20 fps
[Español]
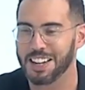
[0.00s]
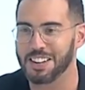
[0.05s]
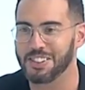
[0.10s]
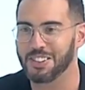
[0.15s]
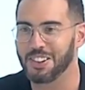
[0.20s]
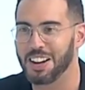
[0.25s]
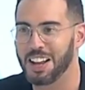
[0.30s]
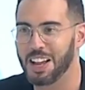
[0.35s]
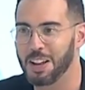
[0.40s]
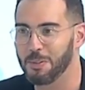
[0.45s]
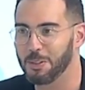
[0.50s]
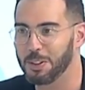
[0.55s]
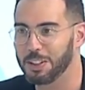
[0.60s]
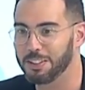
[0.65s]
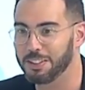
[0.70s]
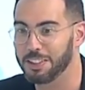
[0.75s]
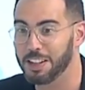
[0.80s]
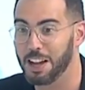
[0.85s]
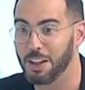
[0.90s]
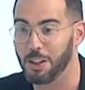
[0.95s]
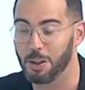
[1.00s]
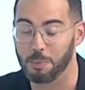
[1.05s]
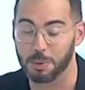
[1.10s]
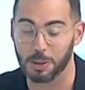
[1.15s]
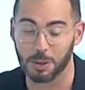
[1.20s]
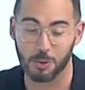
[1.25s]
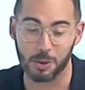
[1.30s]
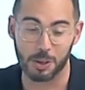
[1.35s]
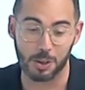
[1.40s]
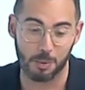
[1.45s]
y nos las hemos deseado,
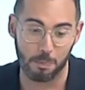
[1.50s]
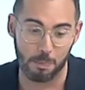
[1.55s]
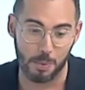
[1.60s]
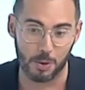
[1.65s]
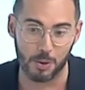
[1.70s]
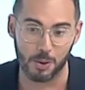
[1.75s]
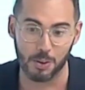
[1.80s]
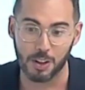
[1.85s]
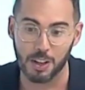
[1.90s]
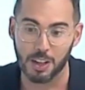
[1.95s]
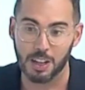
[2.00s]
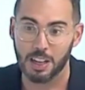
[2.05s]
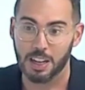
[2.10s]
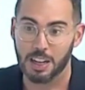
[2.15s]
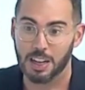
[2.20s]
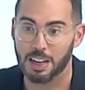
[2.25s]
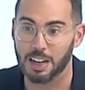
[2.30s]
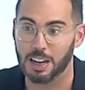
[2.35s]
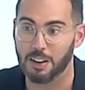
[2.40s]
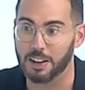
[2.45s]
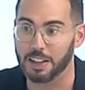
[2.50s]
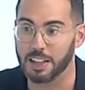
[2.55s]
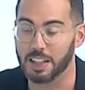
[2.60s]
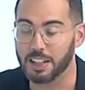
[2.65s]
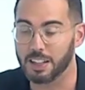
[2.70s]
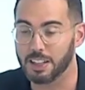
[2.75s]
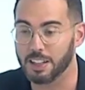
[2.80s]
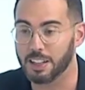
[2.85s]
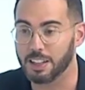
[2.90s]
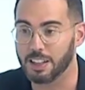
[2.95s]
pero bueno, un poco la verdad
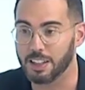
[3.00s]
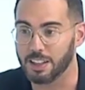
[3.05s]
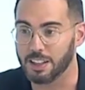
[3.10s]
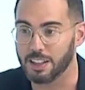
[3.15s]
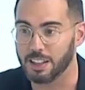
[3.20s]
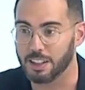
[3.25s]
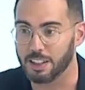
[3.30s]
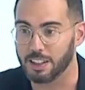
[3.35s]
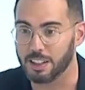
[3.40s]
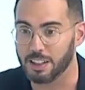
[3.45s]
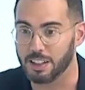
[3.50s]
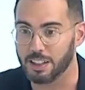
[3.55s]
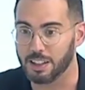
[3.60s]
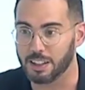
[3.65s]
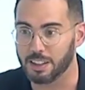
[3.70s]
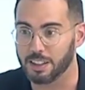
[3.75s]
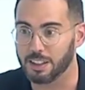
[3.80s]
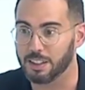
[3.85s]
es que, El objetivo